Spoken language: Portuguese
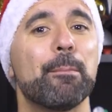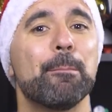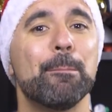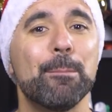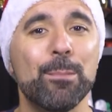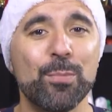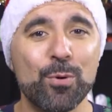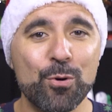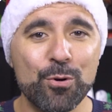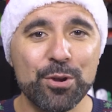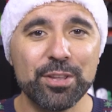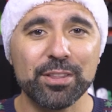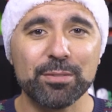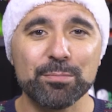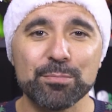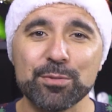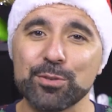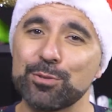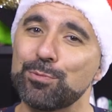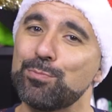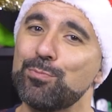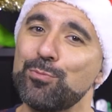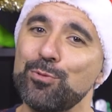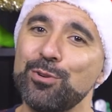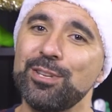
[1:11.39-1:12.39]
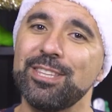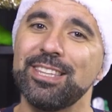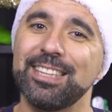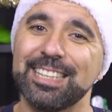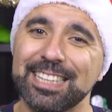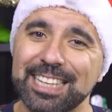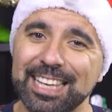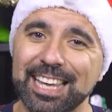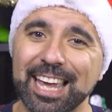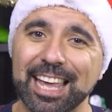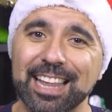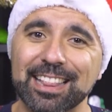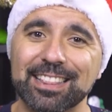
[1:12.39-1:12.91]
muito, mas muito
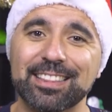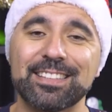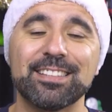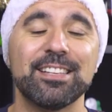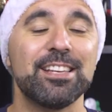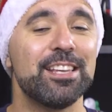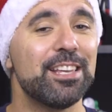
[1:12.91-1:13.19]
quente.